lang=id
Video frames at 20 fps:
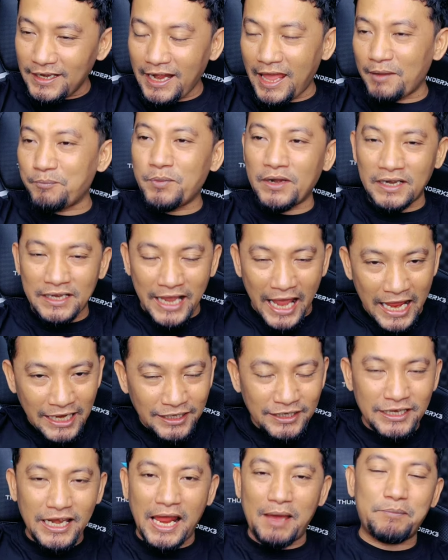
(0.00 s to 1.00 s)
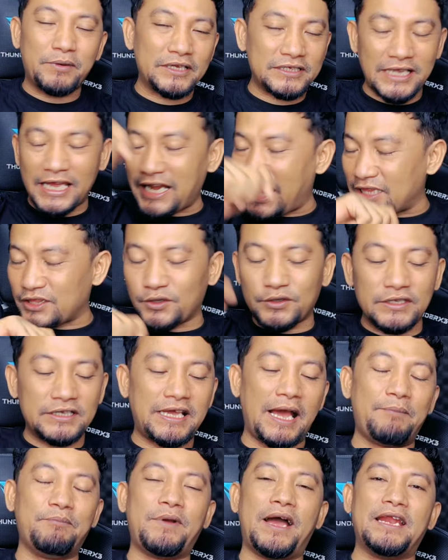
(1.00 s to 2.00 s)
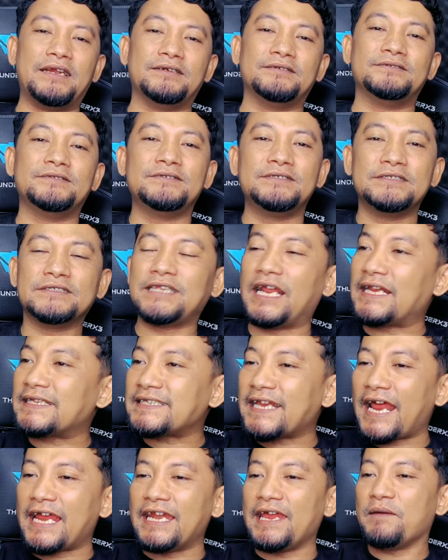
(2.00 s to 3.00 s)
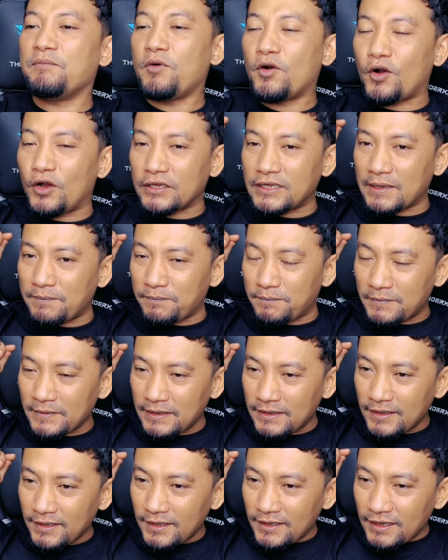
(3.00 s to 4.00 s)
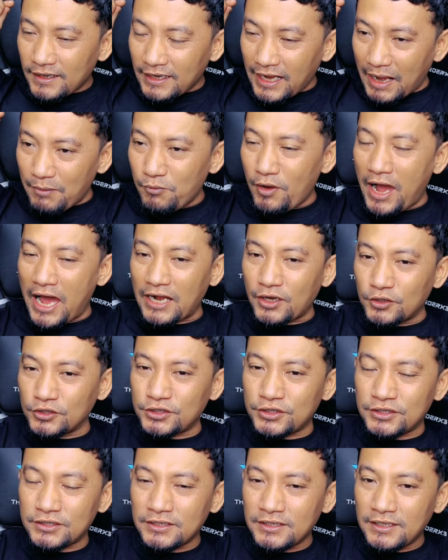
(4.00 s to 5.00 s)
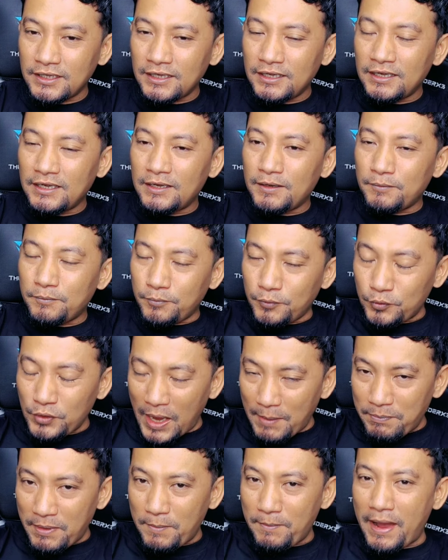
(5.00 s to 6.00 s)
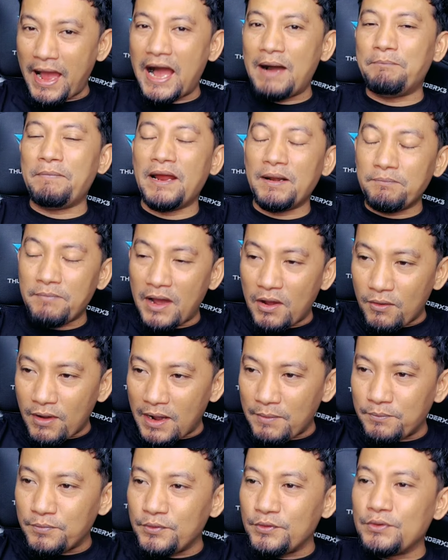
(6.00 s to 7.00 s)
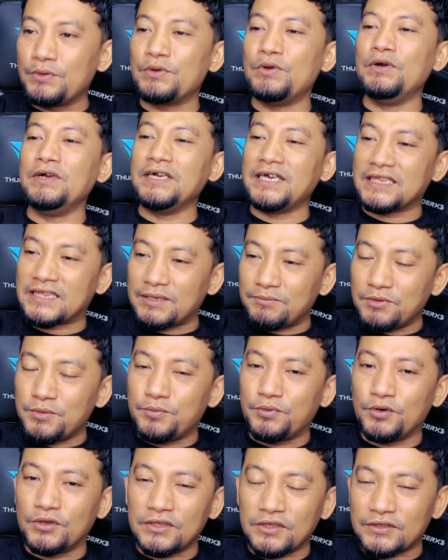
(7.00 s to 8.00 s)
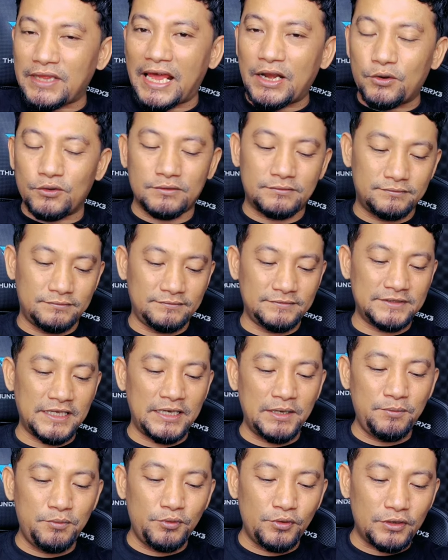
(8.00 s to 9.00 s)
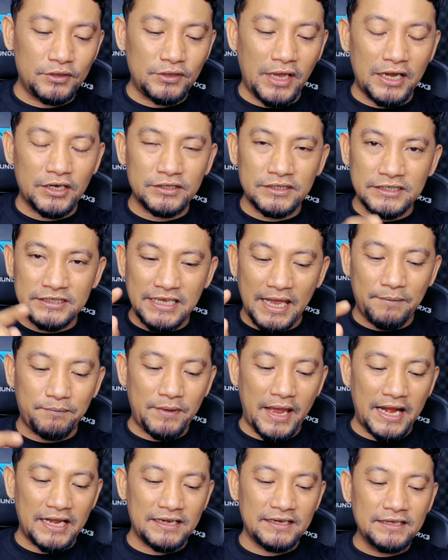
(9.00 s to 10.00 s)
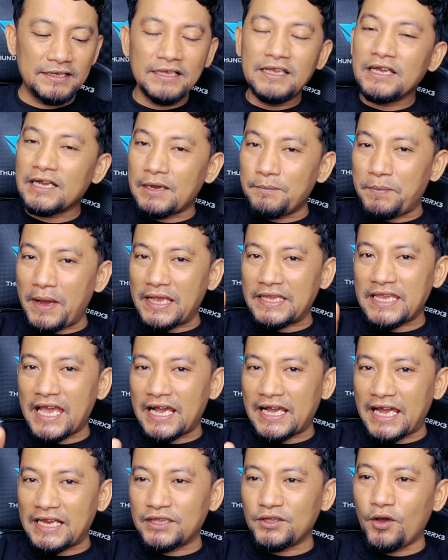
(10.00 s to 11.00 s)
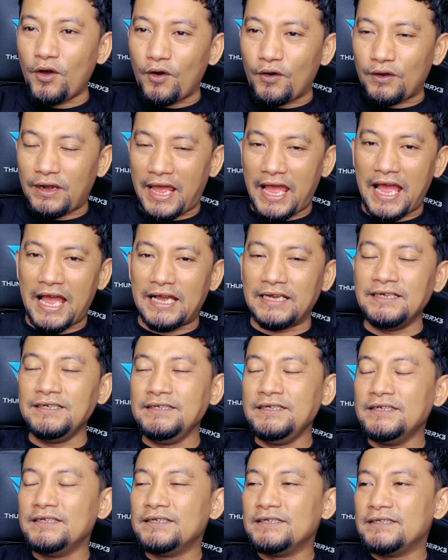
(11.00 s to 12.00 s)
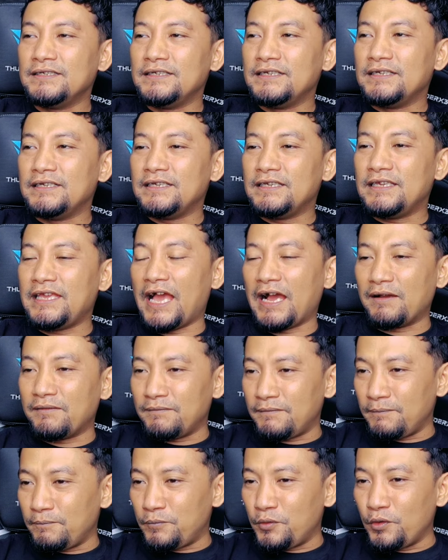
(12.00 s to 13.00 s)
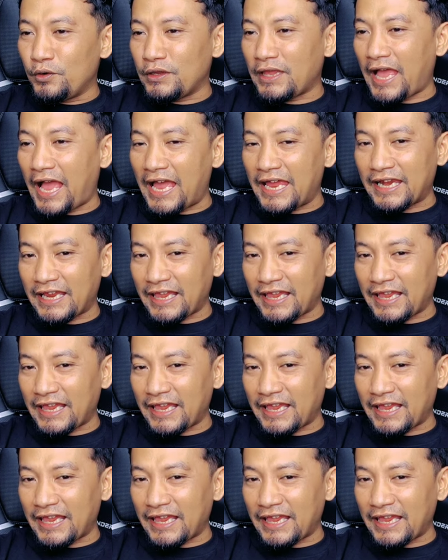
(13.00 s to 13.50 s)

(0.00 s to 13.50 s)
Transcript: lagberkan, dilapreskan atau dikapkan. Terserah deh, pokoknya kamu harus punya pemahaman bahwa burung ketemu burung itu tarung. Jadi burung itu harus disiapkan. Kebanyakan tuh orang yang burungnya